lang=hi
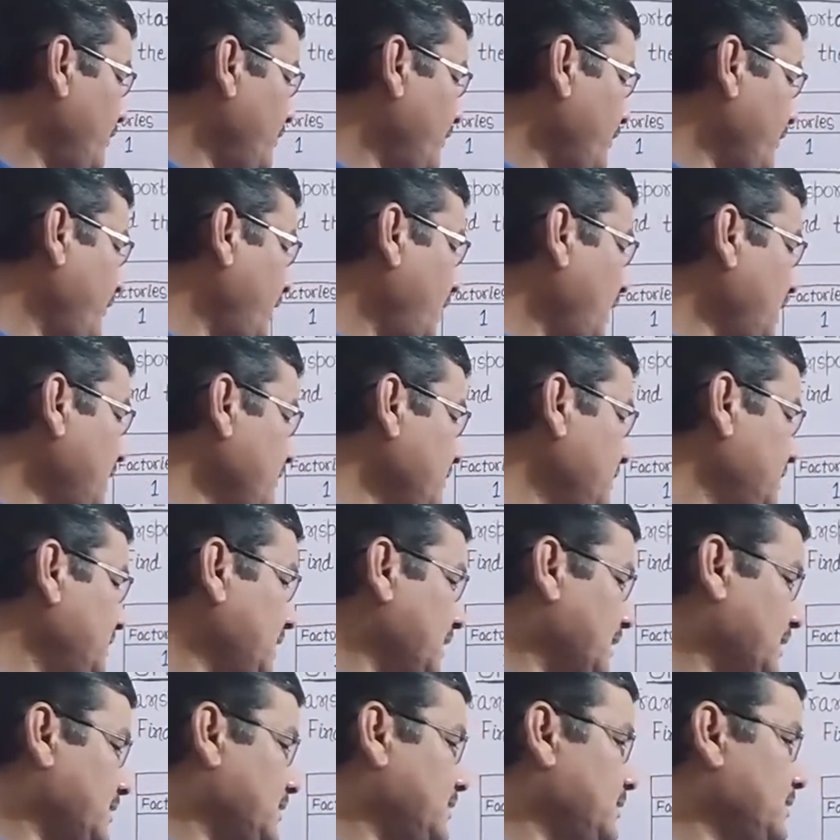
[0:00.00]
फोर फाइव
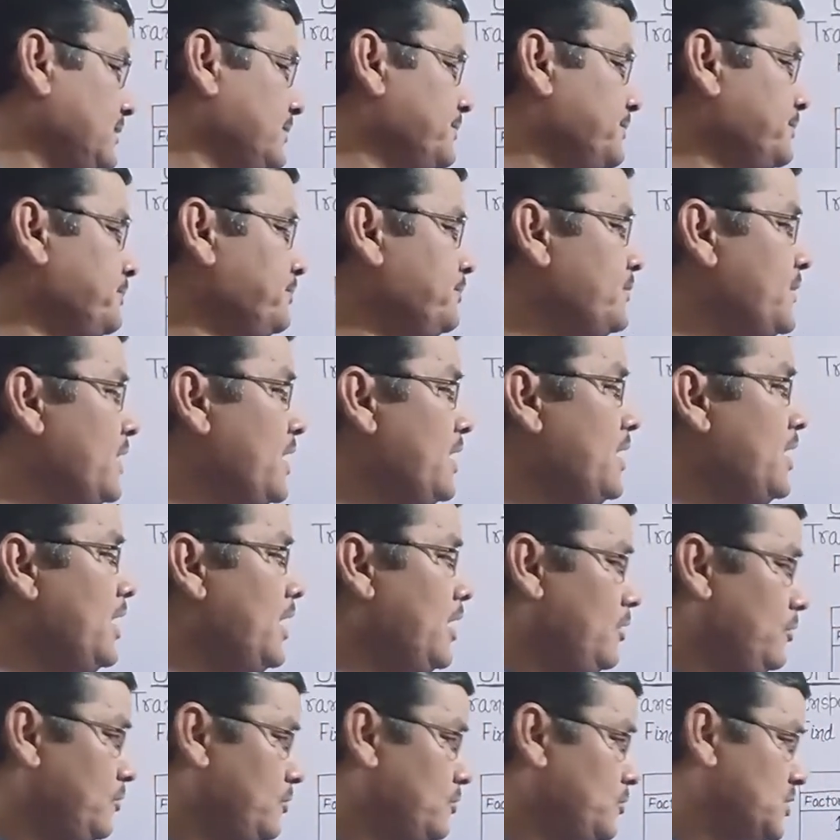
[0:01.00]
सिक्स
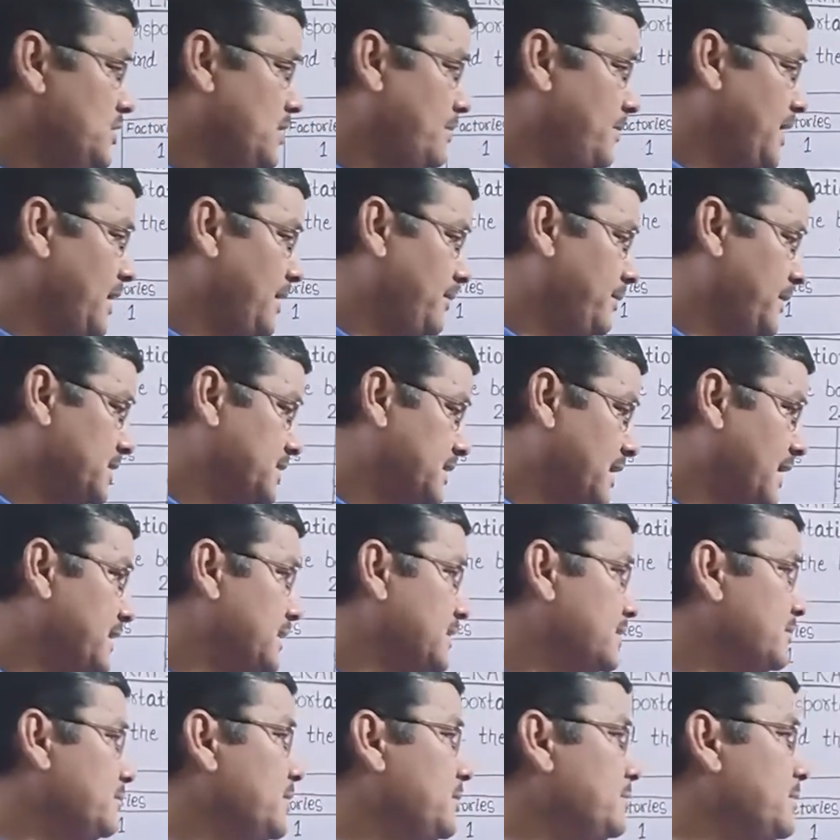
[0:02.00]
अब कुछ हमारे पास
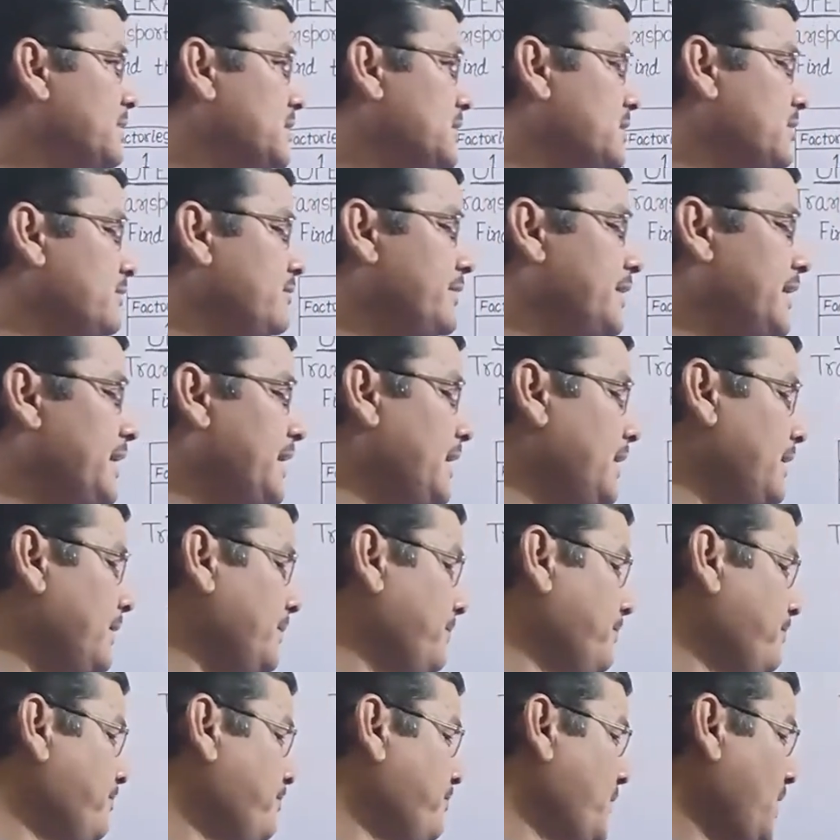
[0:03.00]
आइटम भी बचे हुए हैं
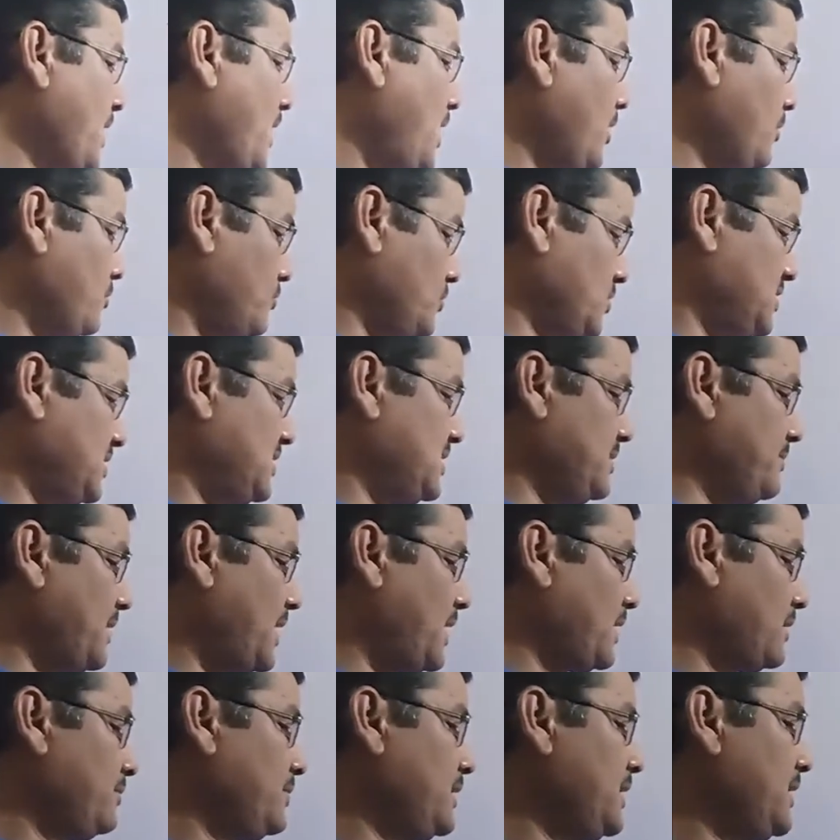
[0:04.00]
अब कुछ
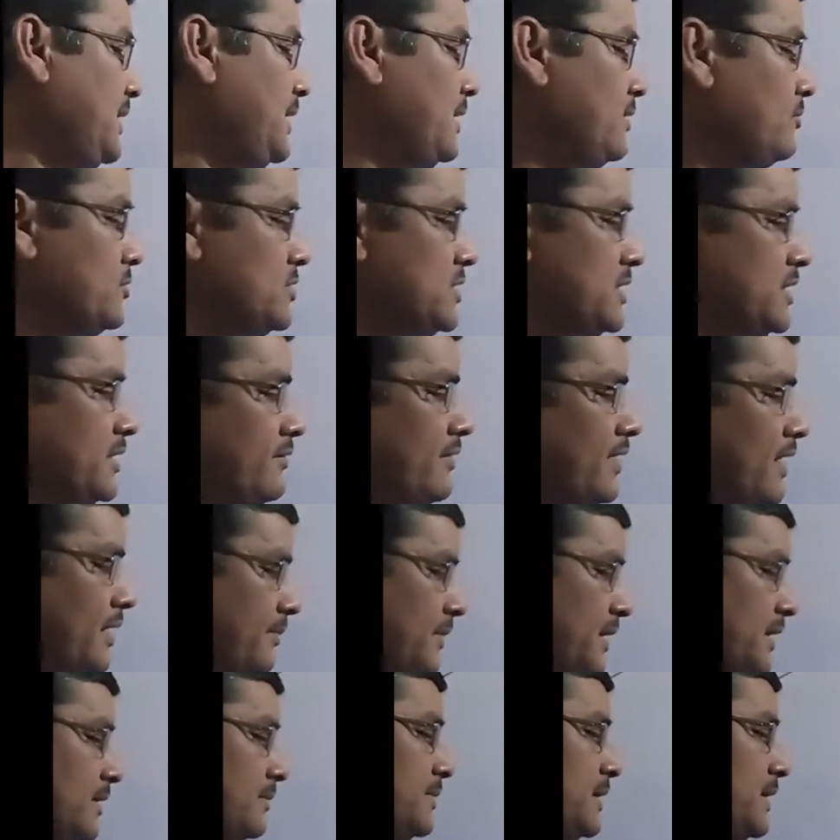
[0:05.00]
डिमांड भी है कुछ
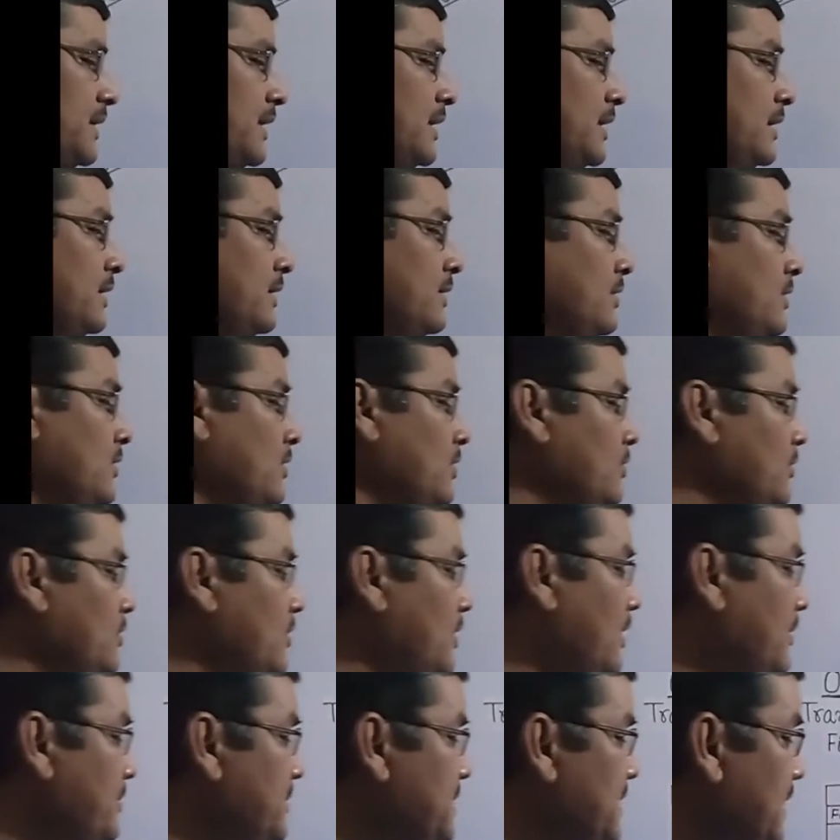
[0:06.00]
रिक्वायरमेंट भी है
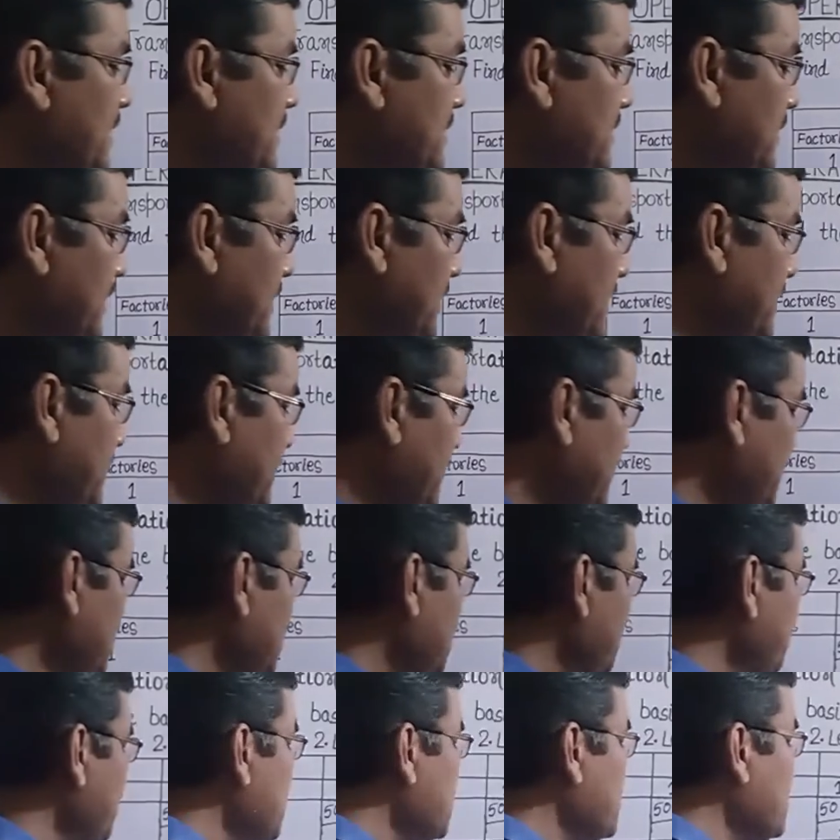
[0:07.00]
तो अब ज़रा सा देखिए कि
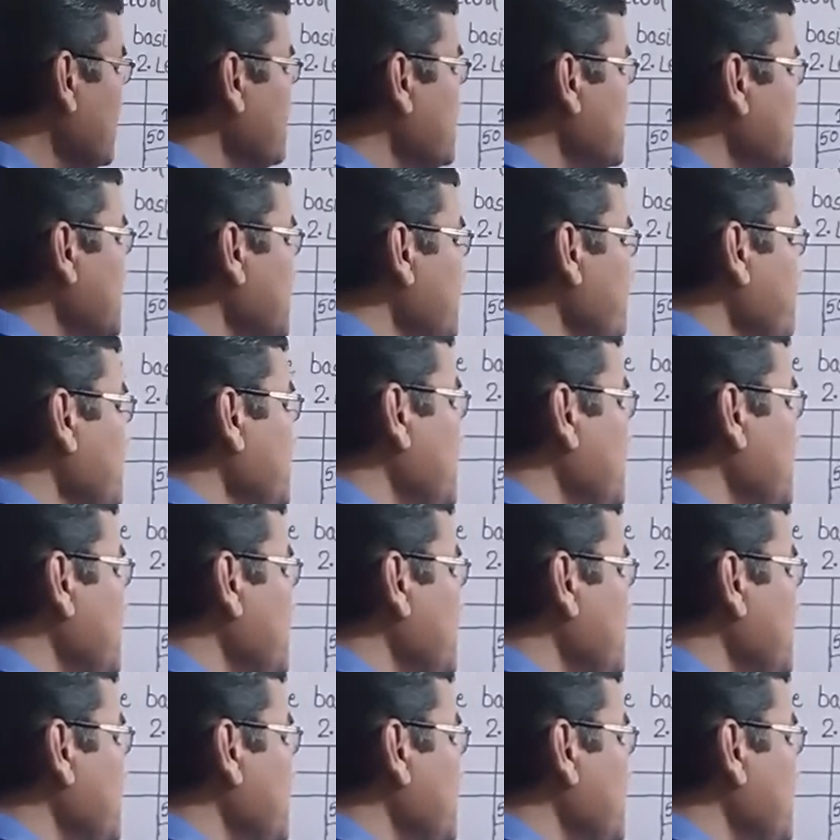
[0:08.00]
इसमें सबसे